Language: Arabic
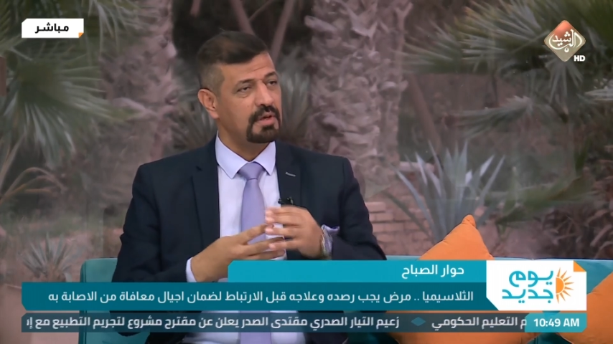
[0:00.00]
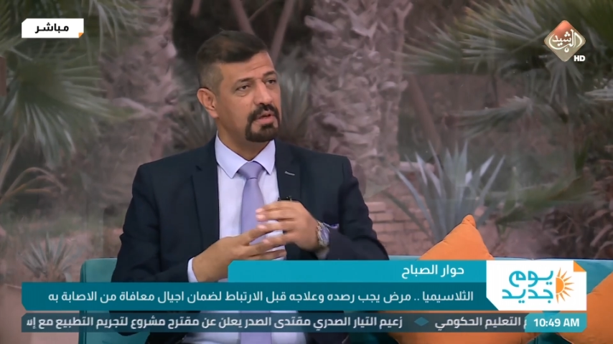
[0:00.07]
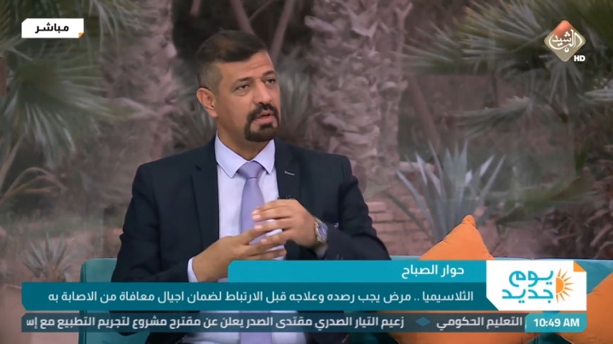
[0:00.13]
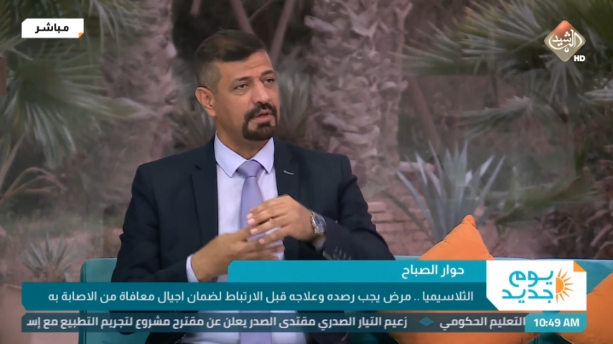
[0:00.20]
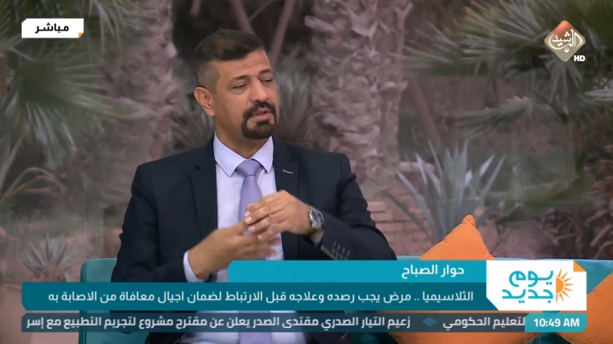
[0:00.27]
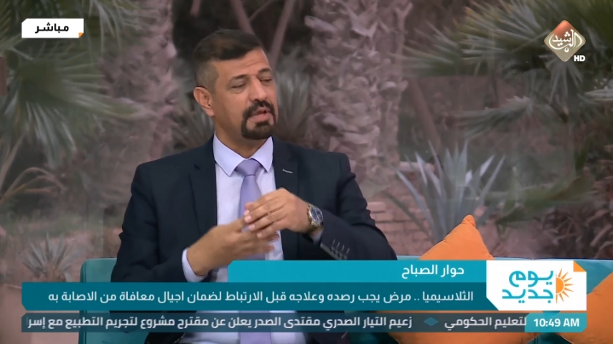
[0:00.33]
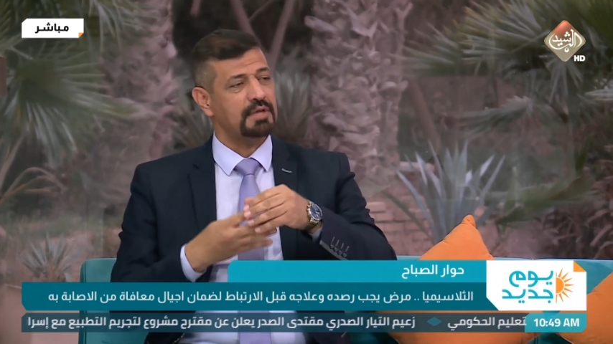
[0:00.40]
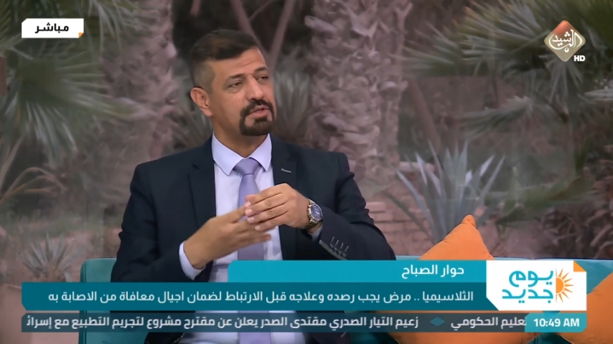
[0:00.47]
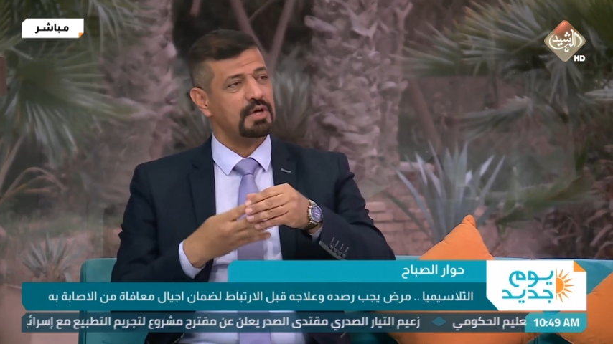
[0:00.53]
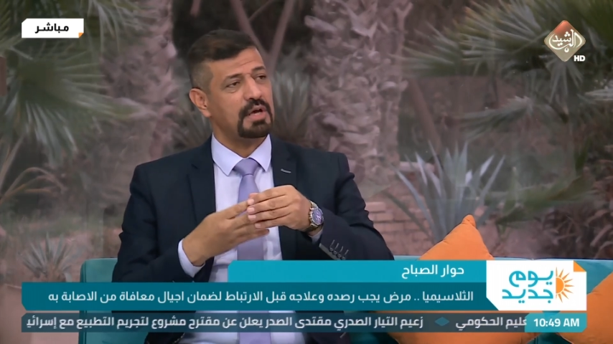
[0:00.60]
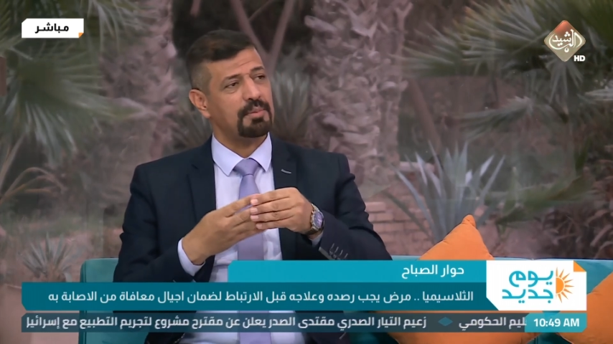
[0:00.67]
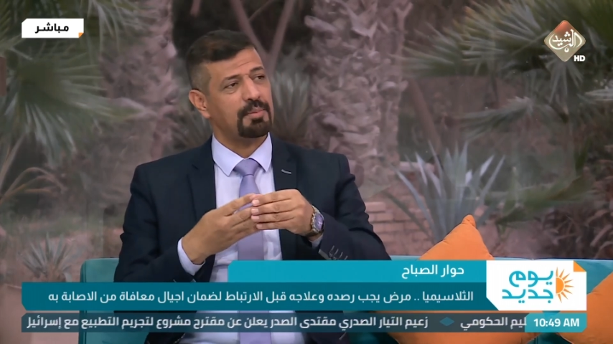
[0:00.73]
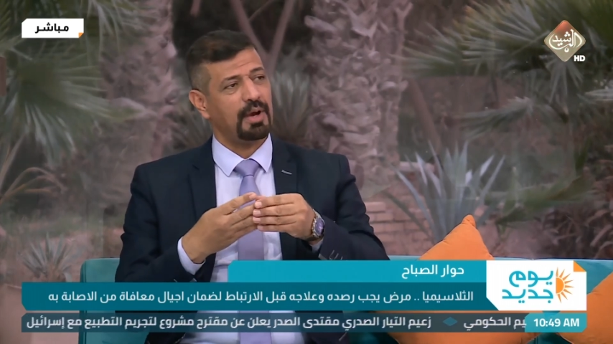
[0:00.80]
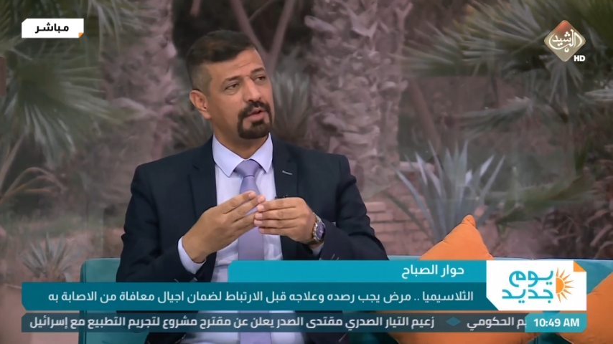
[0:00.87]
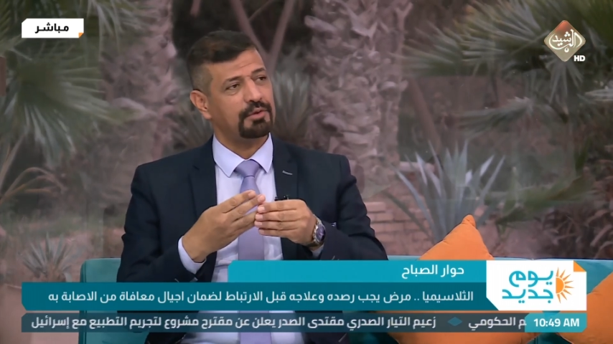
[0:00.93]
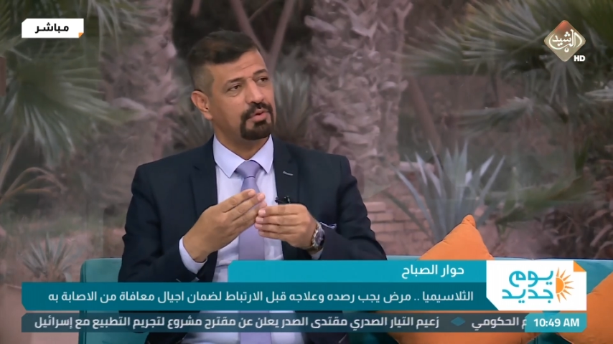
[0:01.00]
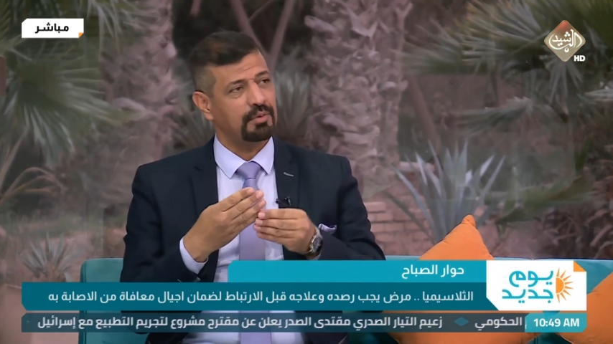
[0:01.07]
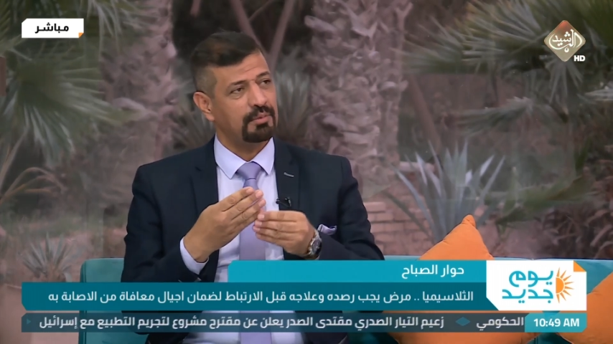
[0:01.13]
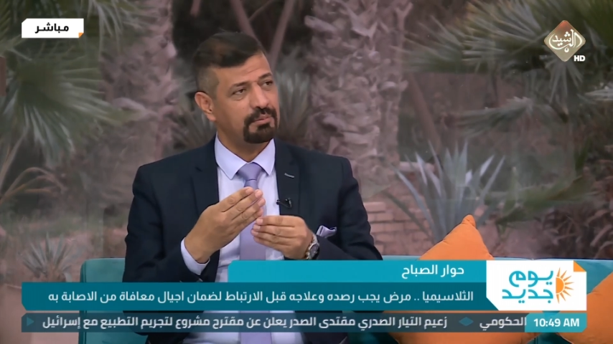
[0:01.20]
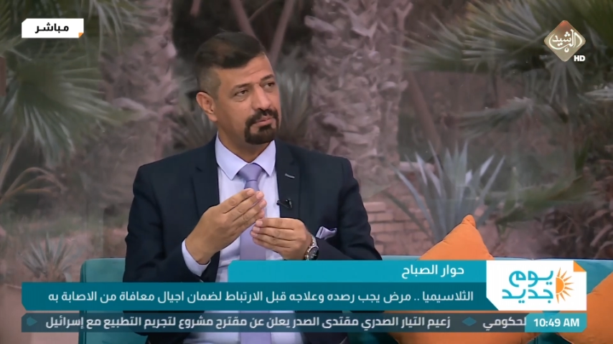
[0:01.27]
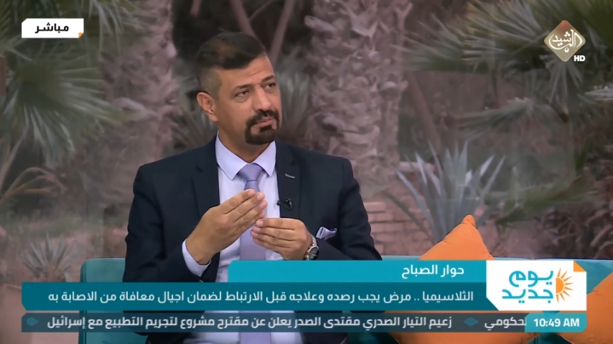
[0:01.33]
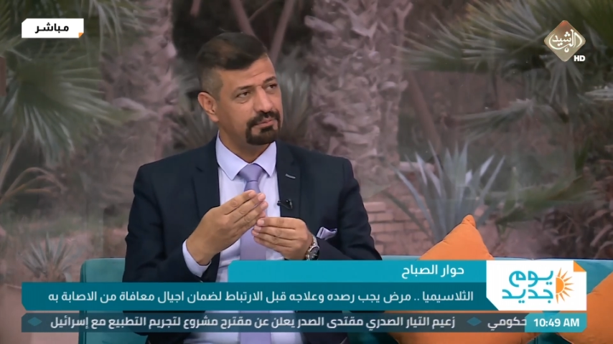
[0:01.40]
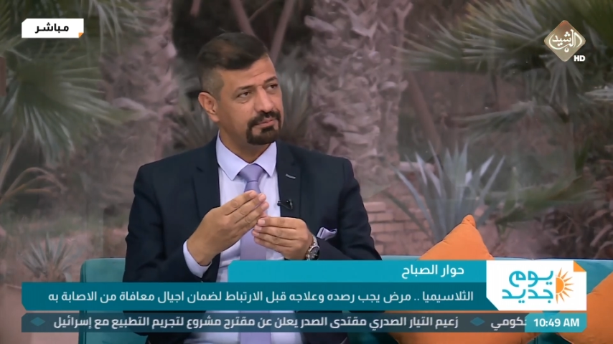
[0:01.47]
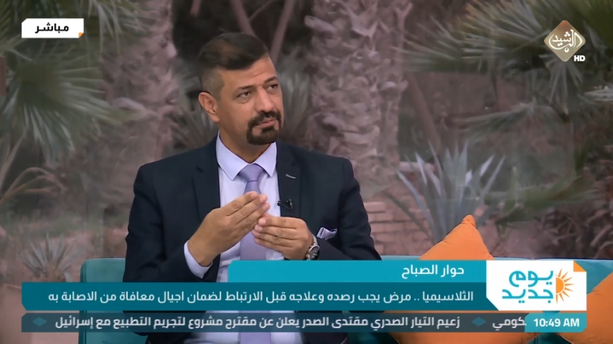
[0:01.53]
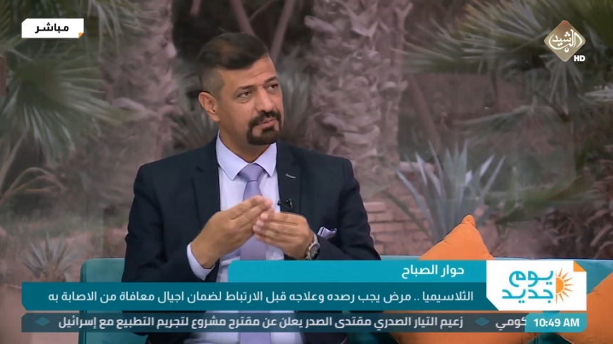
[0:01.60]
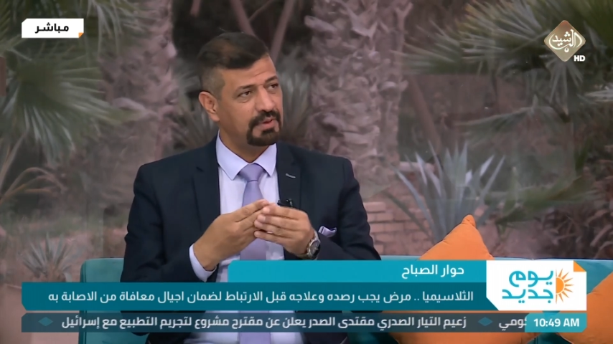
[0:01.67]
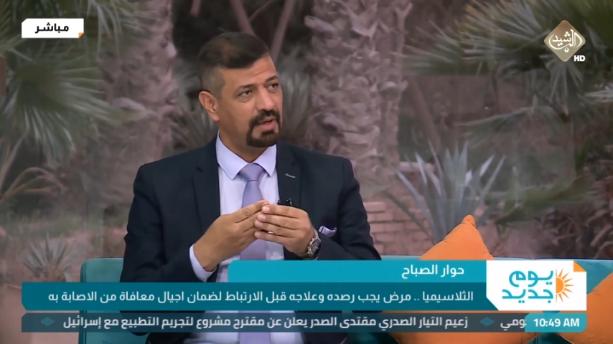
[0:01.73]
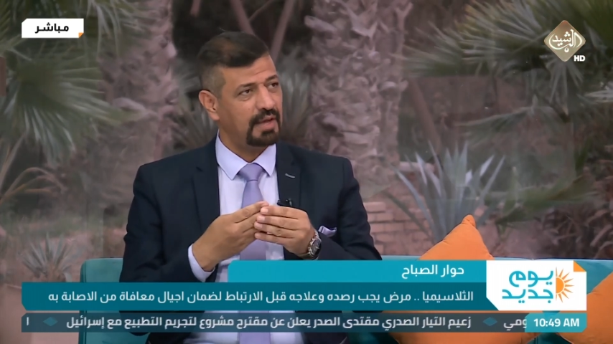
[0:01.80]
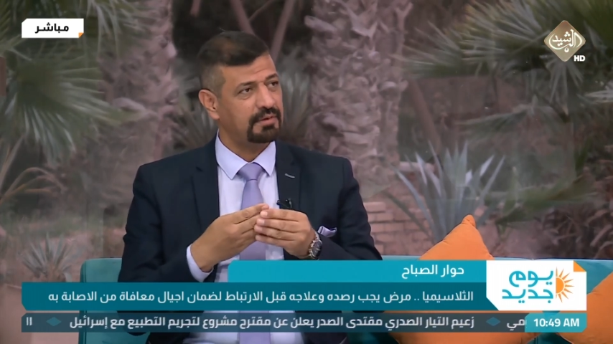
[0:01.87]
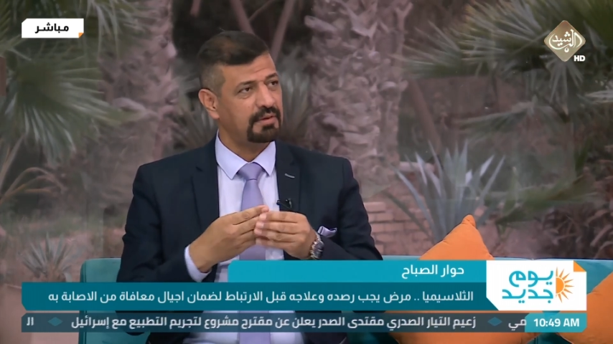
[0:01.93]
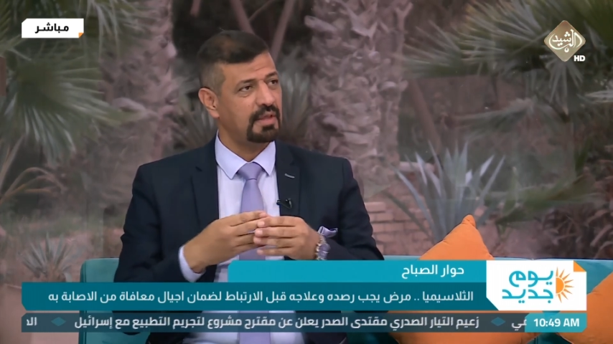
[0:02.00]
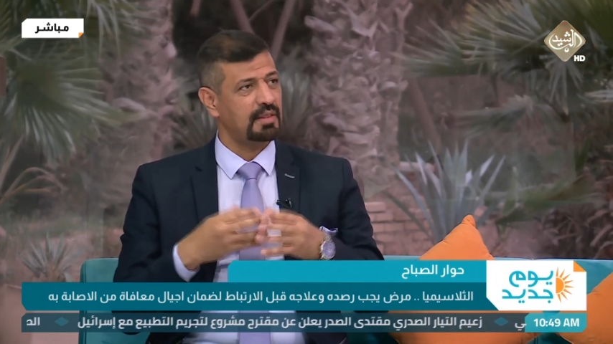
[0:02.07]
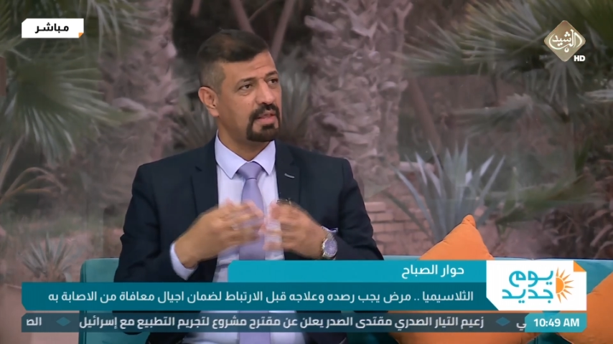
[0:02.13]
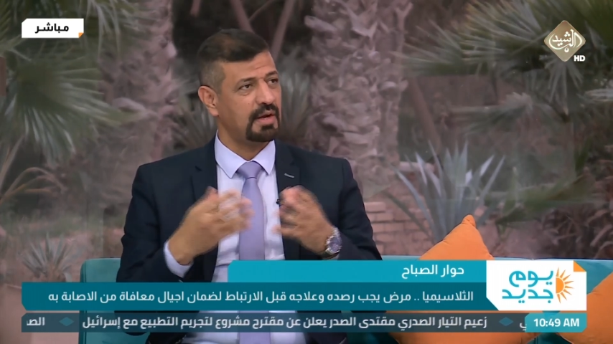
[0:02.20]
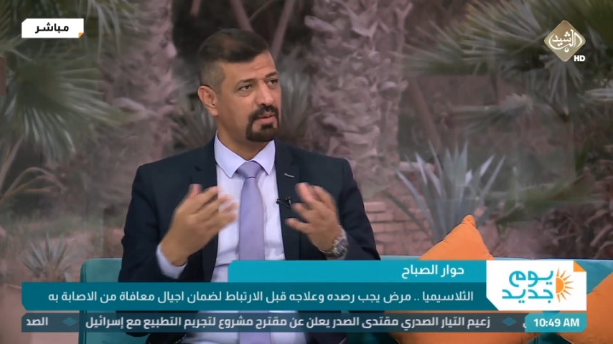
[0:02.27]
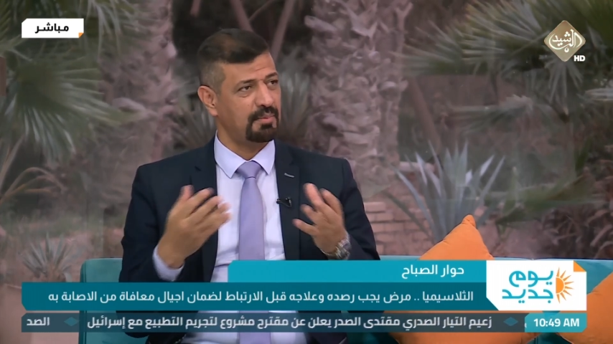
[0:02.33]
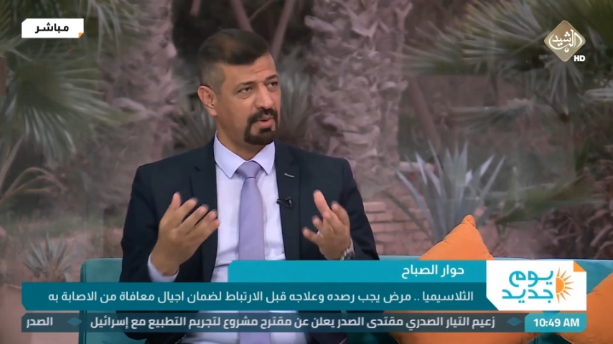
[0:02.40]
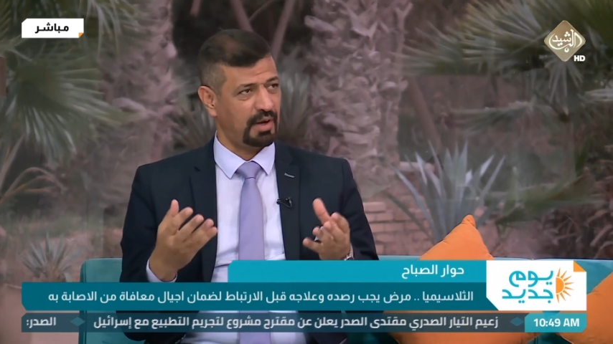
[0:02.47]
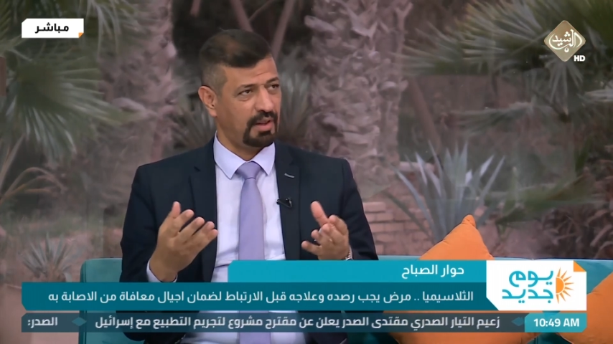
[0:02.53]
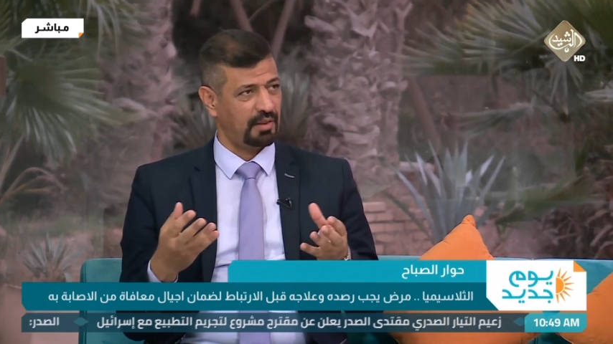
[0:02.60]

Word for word: يحتاج اربعتهم حتى يظهر المرض